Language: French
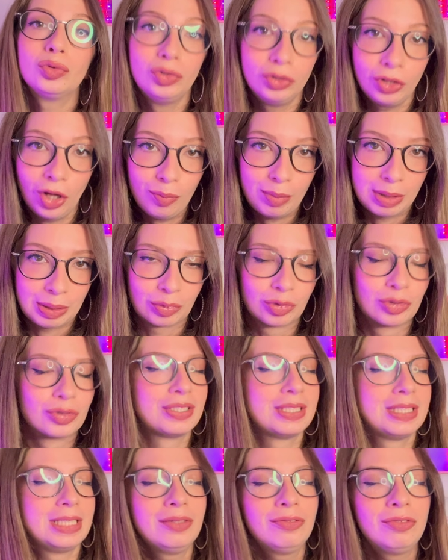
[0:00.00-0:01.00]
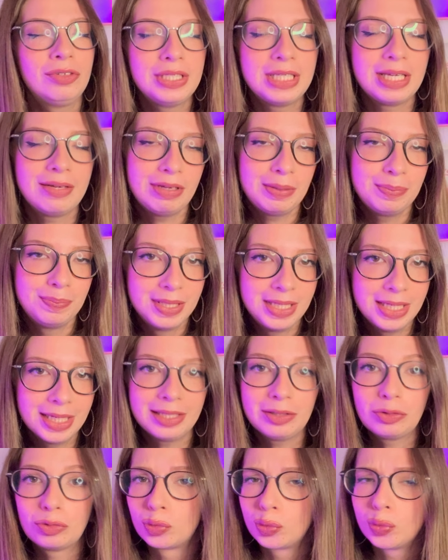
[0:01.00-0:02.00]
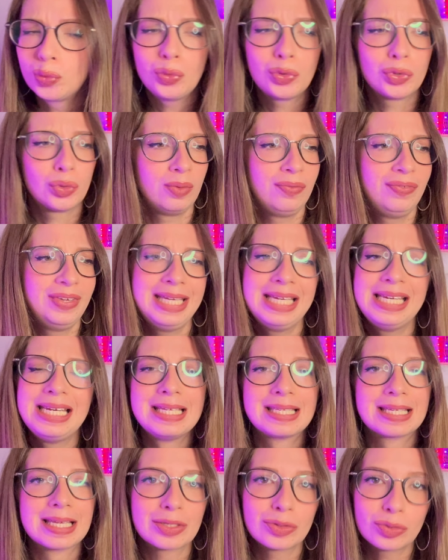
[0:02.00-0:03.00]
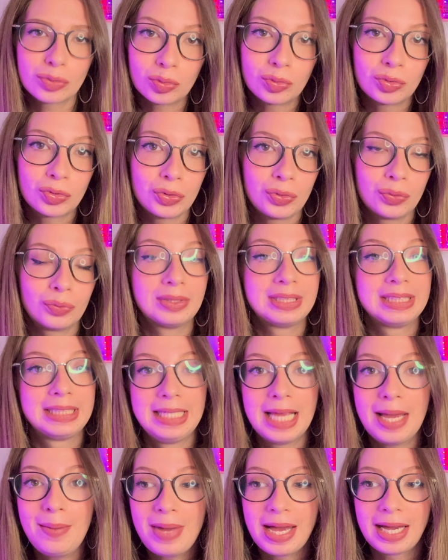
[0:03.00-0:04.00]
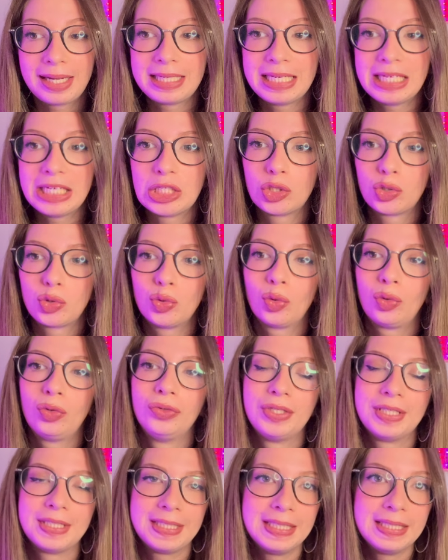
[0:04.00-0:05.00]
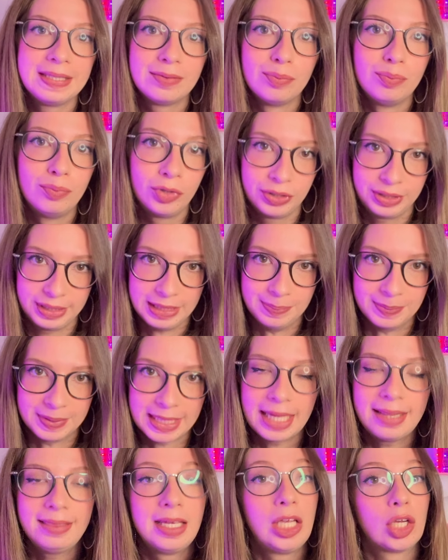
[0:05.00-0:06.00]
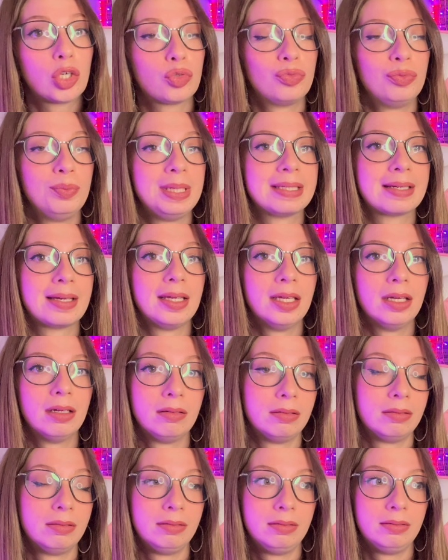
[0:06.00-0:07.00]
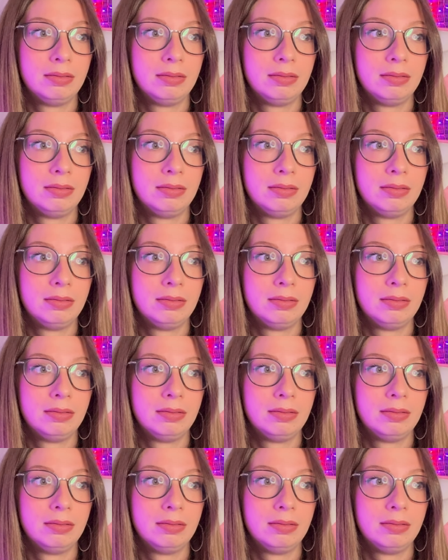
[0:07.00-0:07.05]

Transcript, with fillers: normalement, si vous avez bien tout suivi les instructions qui y a marquées sur le site Mod Sims 4, d'ailleurs je vous mettrai euh,